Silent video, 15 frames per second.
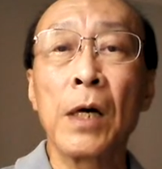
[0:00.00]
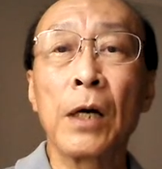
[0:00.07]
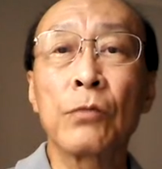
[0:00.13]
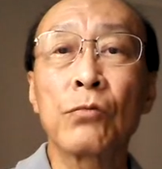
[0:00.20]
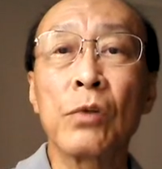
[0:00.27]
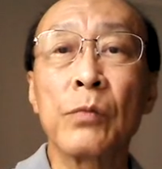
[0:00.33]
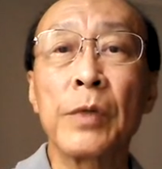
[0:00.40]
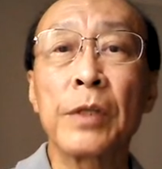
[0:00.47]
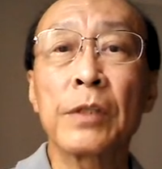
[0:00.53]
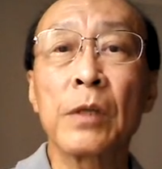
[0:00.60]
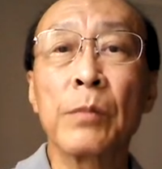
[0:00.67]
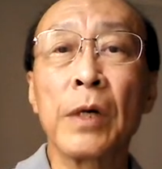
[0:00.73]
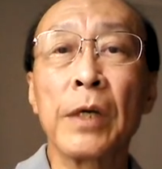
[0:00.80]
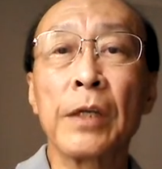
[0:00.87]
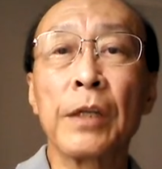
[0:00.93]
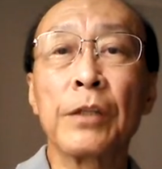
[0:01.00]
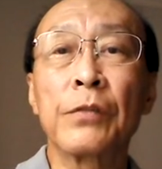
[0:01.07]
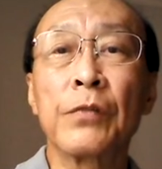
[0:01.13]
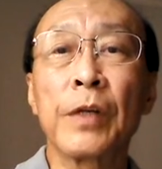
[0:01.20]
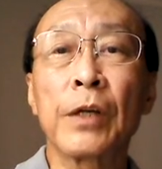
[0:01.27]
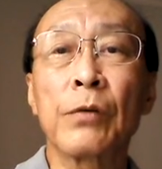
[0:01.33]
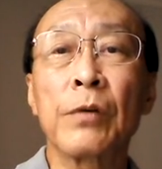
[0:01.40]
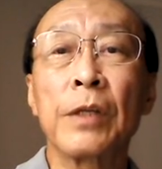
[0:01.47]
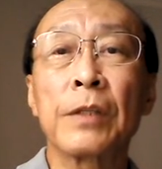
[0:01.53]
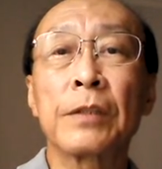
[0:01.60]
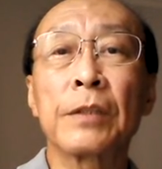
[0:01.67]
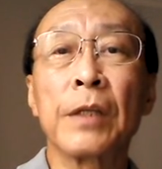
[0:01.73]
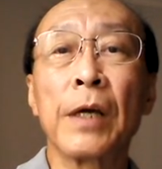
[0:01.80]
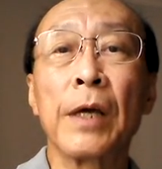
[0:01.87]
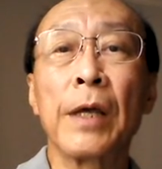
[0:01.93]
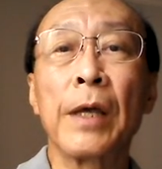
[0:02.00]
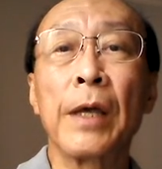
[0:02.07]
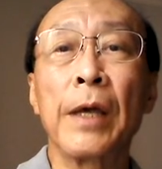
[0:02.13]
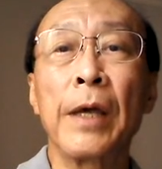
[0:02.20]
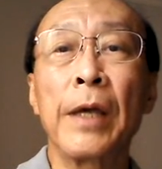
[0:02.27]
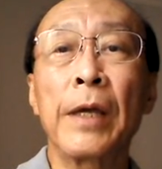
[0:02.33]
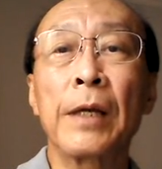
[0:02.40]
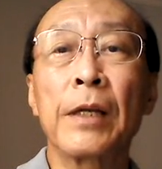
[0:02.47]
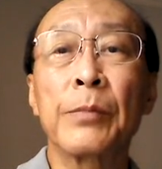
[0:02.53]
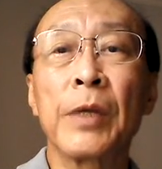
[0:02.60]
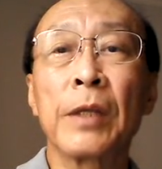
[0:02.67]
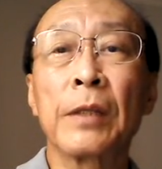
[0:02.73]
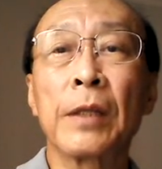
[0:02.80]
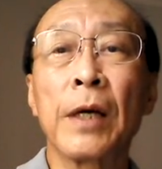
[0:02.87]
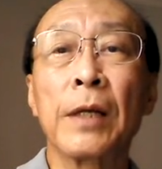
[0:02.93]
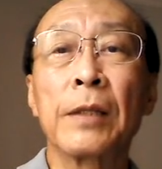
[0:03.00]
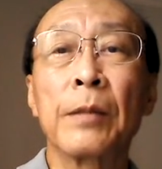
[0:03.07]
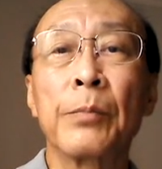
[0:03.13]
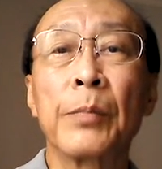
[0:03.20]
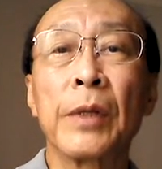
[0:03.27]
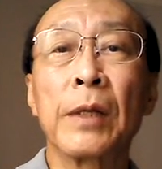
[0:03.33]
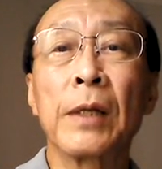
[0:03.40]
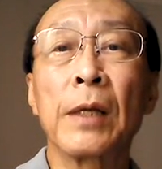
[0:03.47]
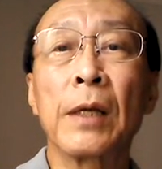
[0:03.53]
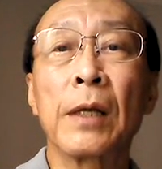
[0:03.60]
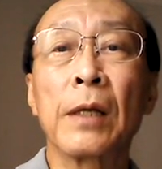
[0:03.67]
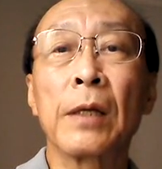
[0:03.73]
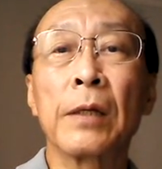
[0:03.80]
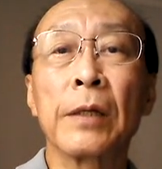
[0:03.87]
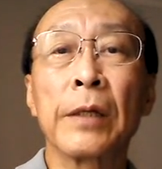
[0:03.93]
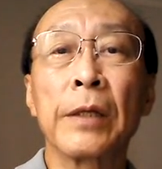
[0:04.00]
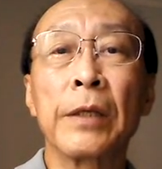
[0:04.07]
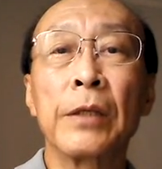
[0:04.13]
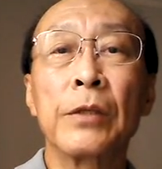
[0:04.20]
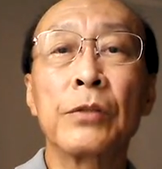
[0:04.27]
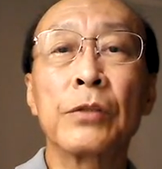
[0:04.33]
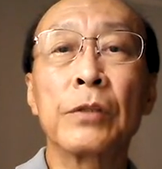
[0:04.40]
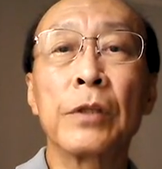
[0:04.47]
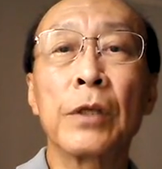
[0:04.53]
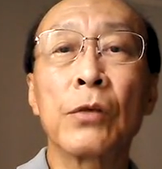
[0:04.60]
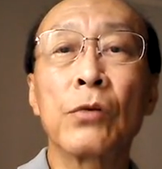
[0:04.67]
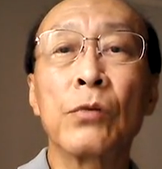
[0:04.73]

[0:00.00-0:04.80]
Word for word: Atualmente, a barreira de frequência é alimentada pela rede de